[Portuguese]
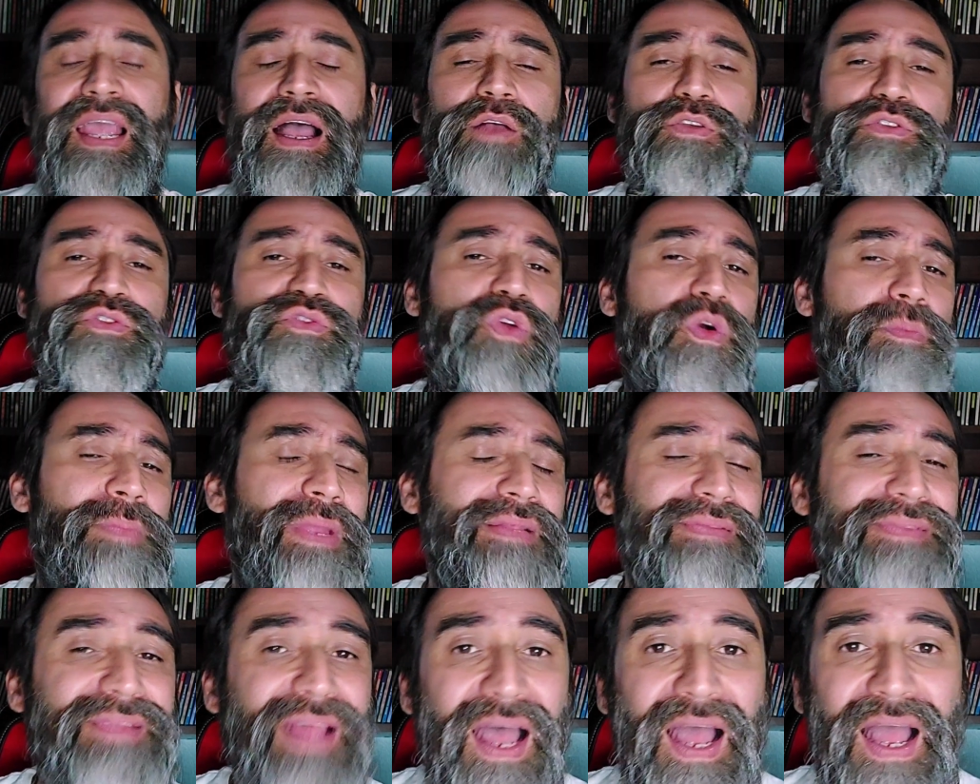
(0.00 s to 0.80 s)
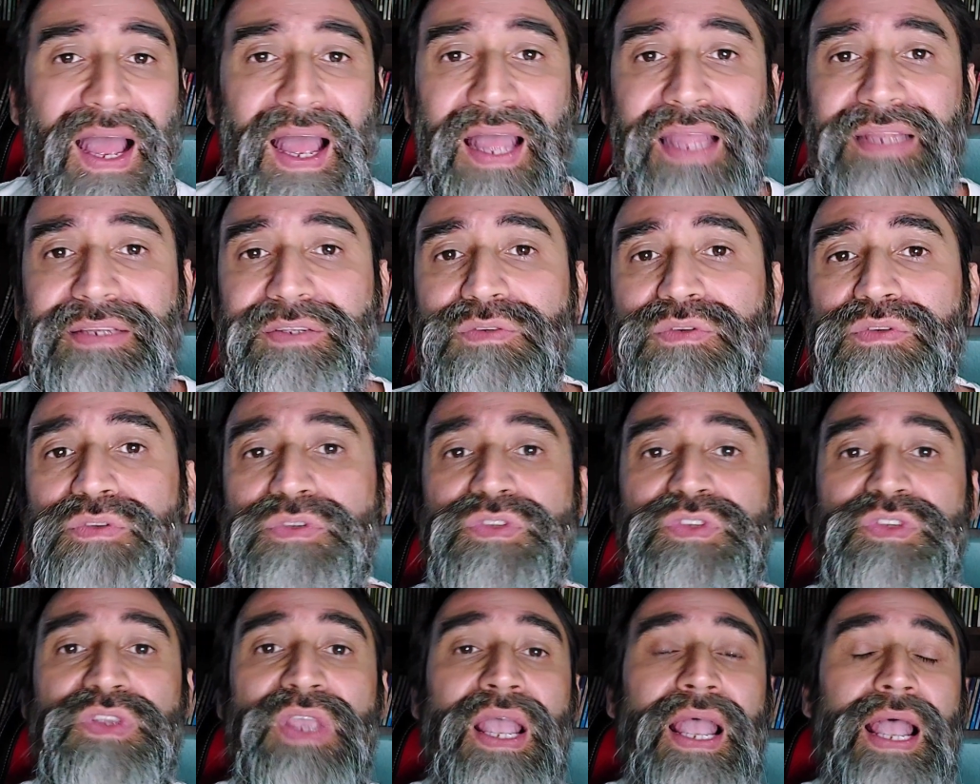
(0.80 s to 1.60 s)
aos
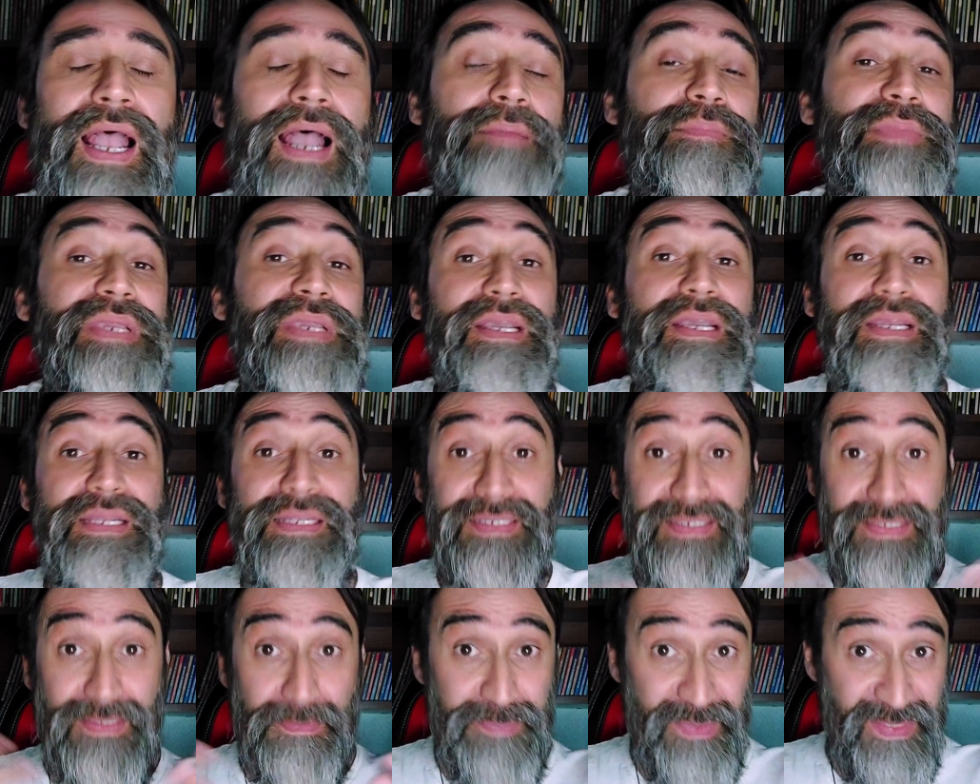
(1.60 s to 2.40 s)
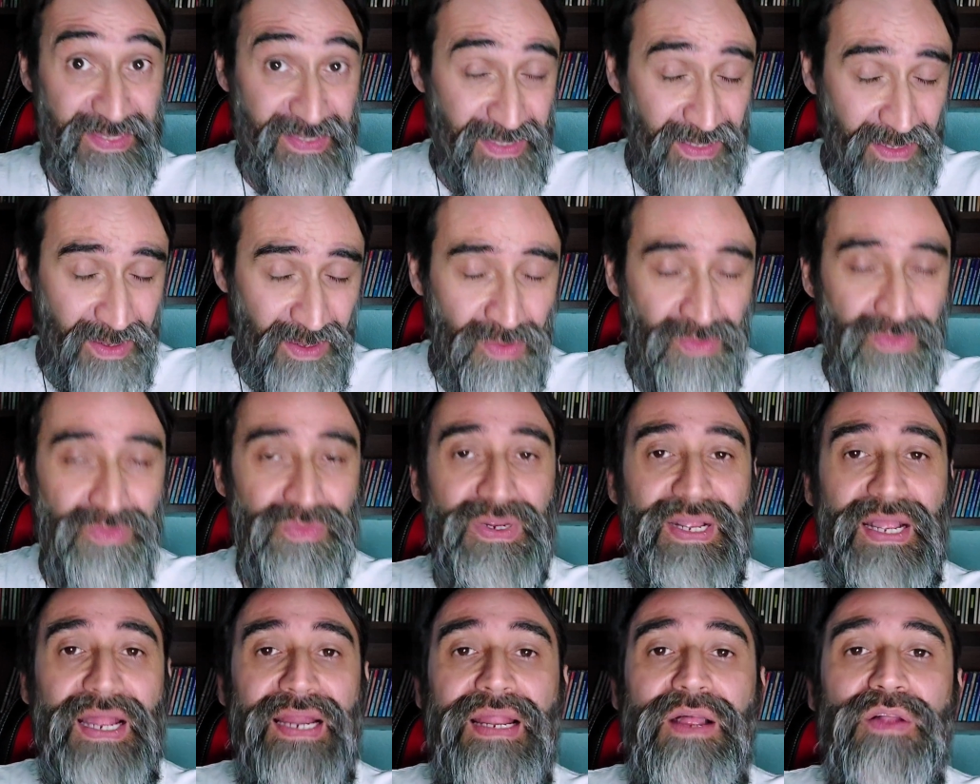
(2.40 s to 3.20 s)
comentários, a minha recepção
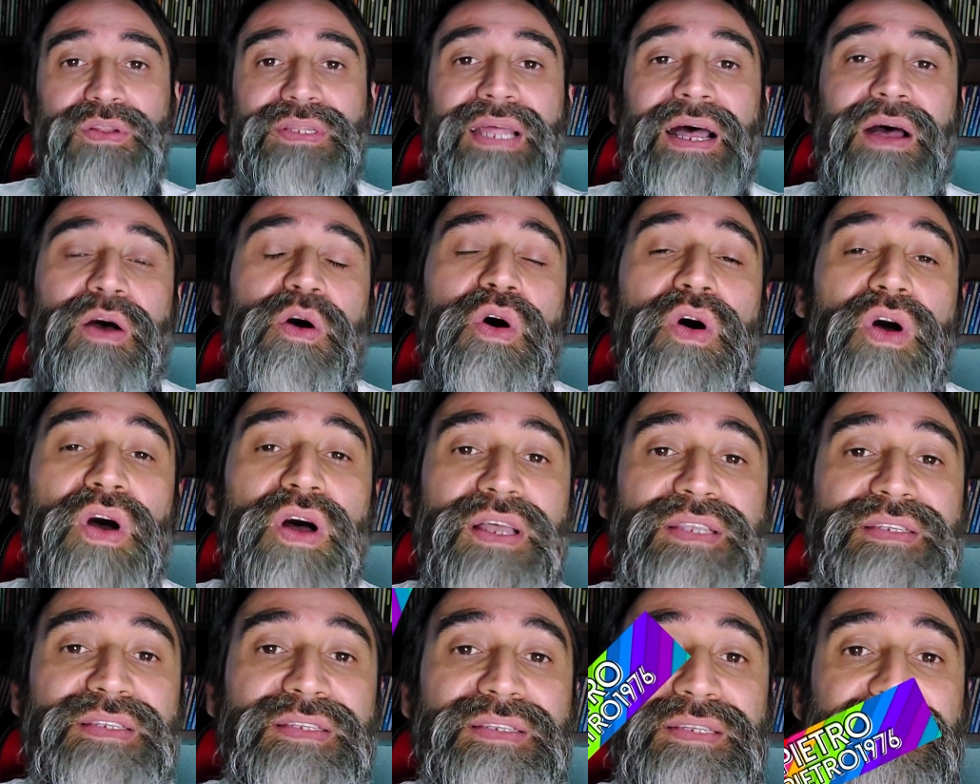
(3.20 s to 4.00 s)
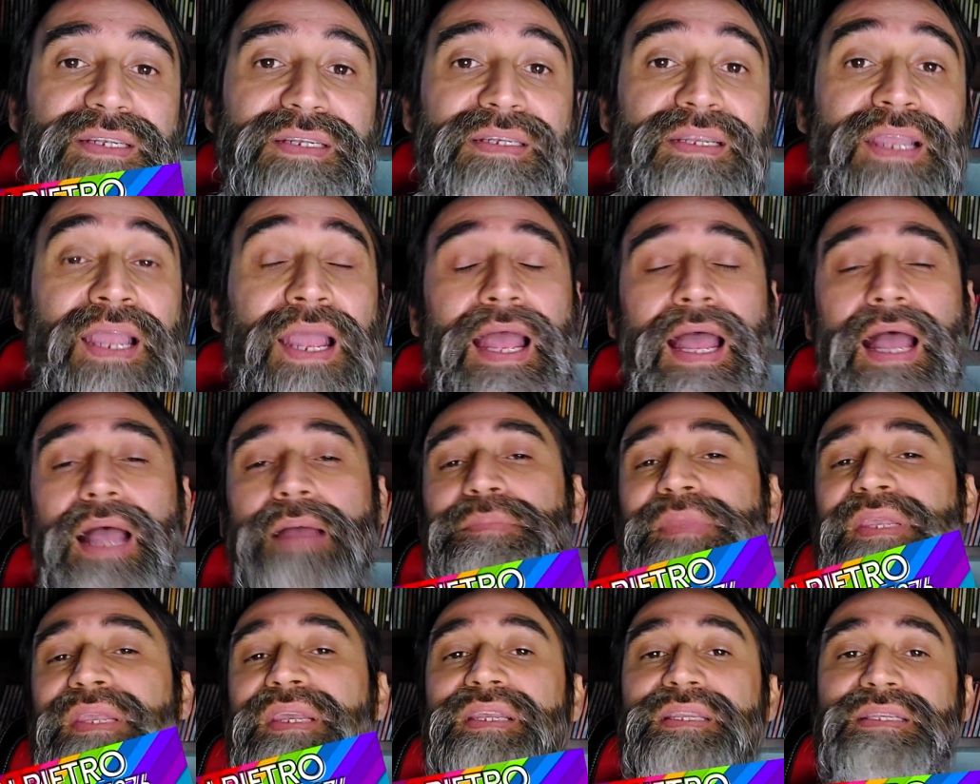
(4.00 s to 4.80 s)
no canal da Osner, a
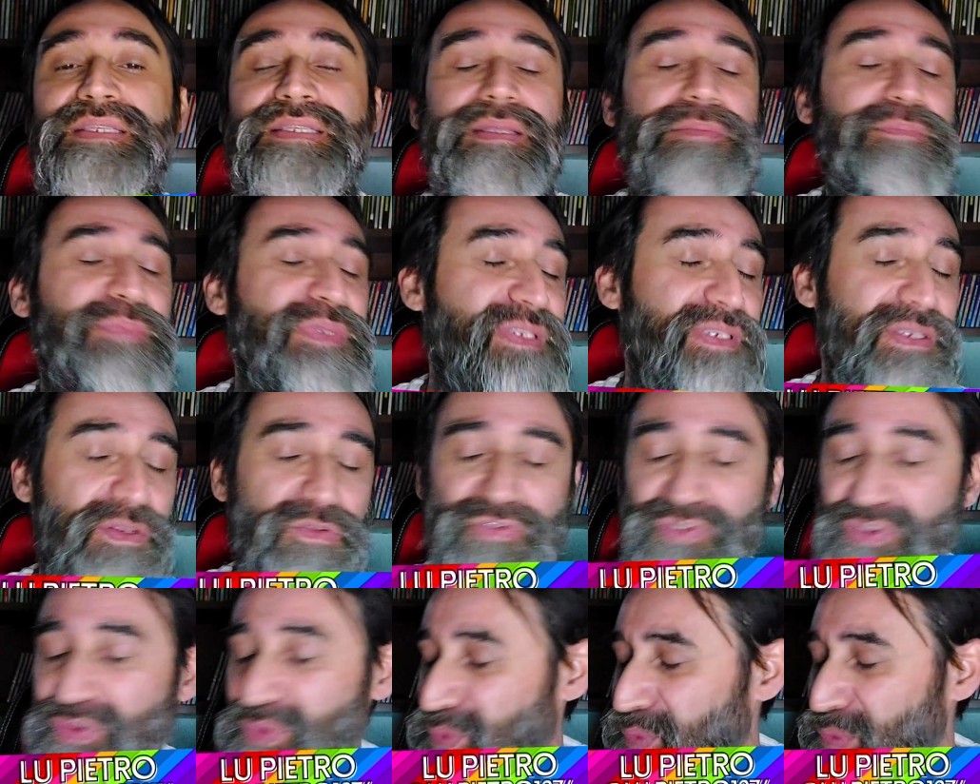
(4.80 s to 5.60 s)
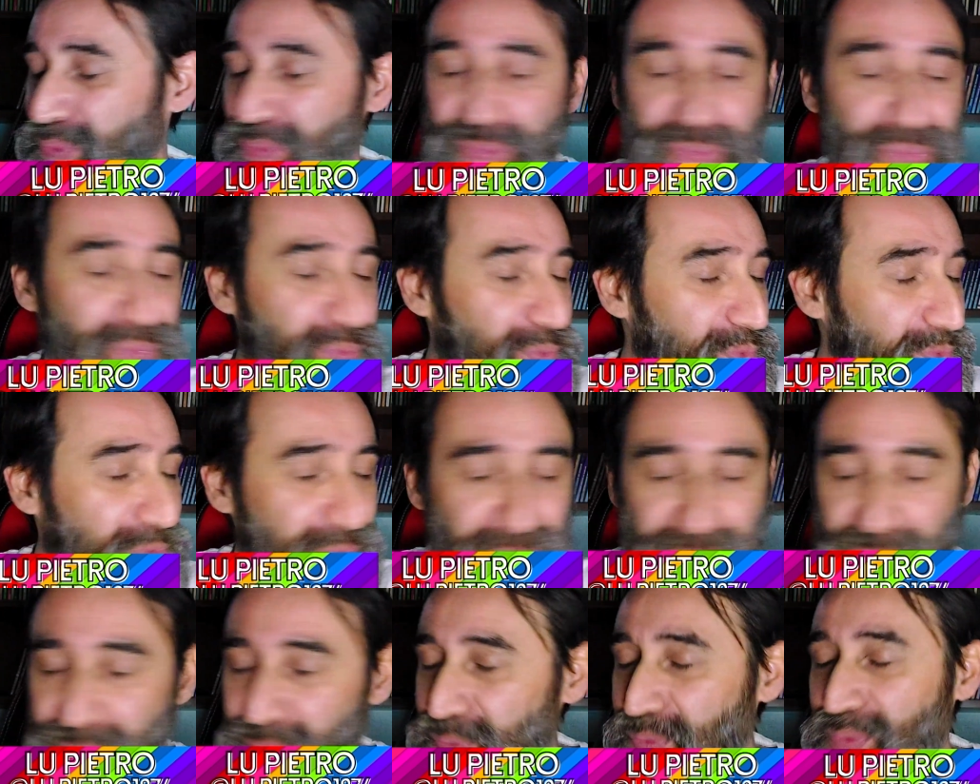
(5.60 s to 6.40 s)
minha recepção de
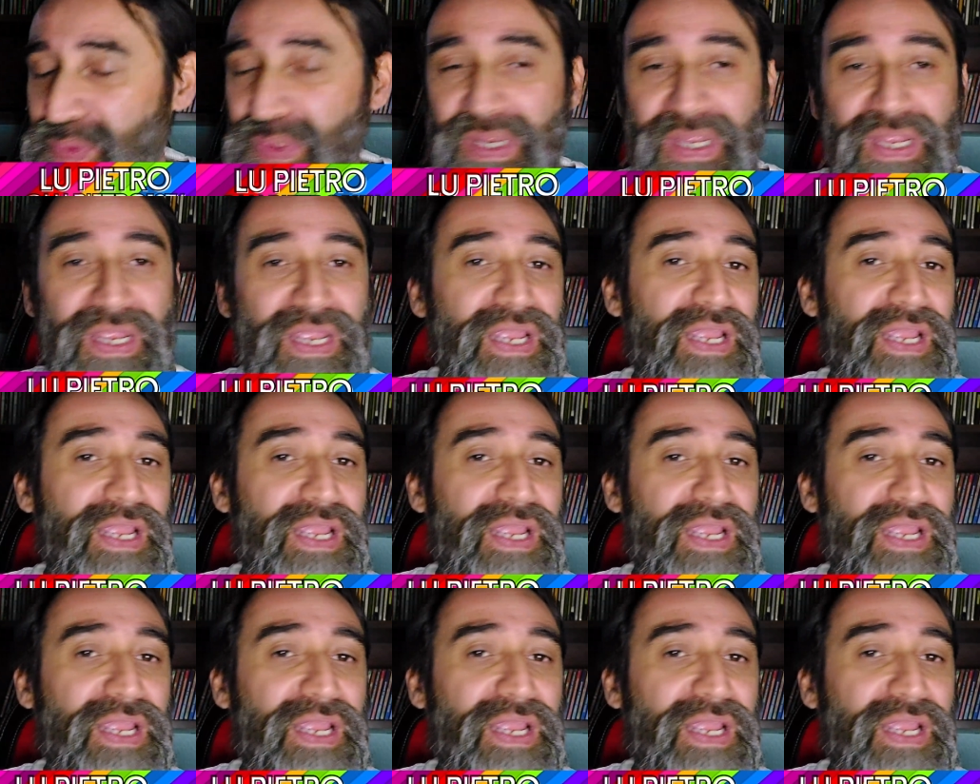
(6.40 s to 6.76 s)
tudo.